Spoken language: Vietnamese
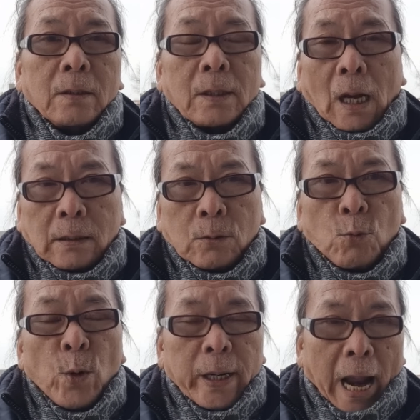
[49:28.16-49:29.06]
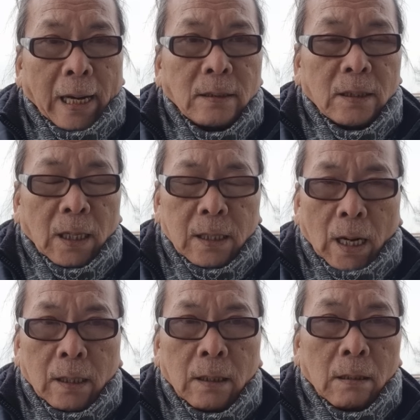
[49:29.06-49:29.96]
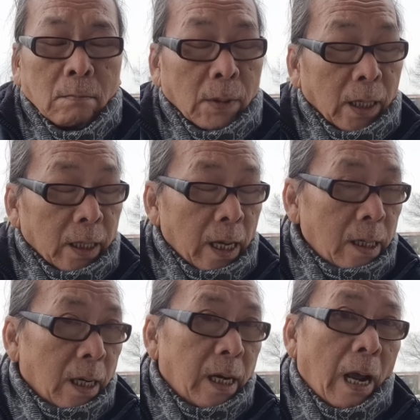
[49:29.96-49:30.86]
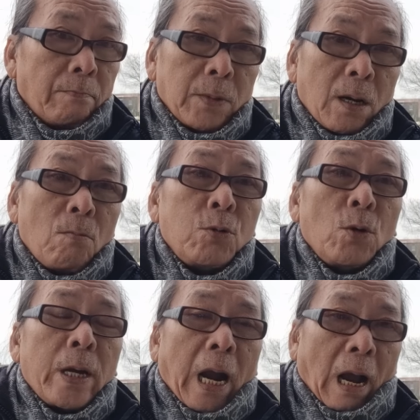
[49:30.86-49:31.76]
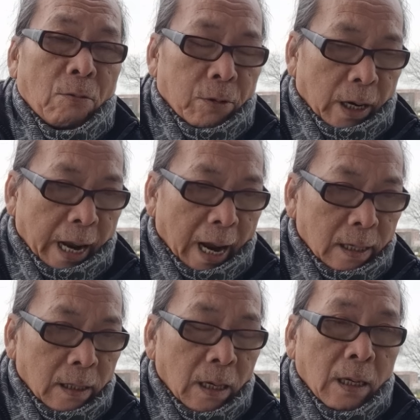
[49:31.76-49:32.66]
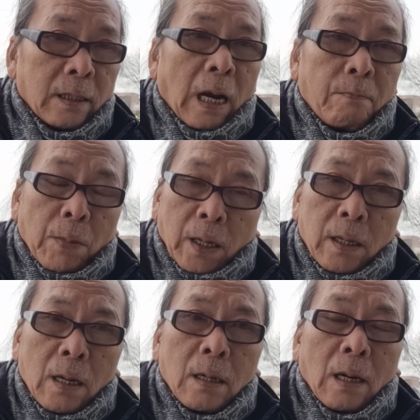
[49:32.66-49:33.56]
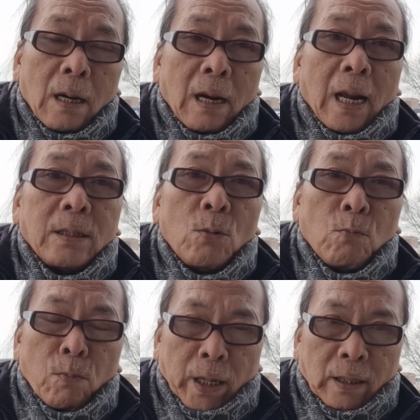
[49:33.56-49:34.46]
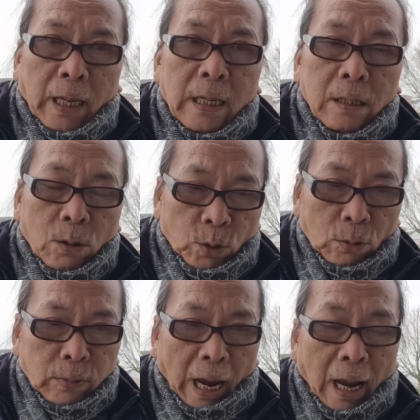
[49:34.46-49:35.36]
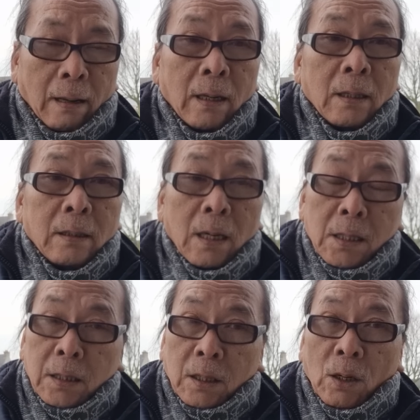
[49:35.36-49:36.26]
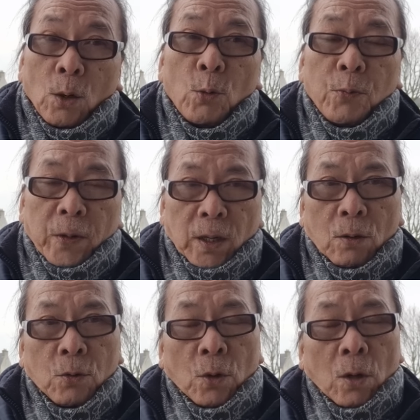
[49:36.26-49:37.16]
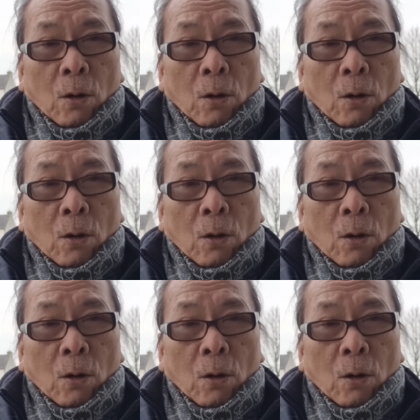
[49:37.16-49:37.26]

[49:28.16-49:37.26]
Tết Nguyên đáng tới nơi mà người dân Việt Nam không có gạo để ăn, đặc biệt nhất là dùng miền Tây của chúng ta, nơi dự lúa phì nhiêu,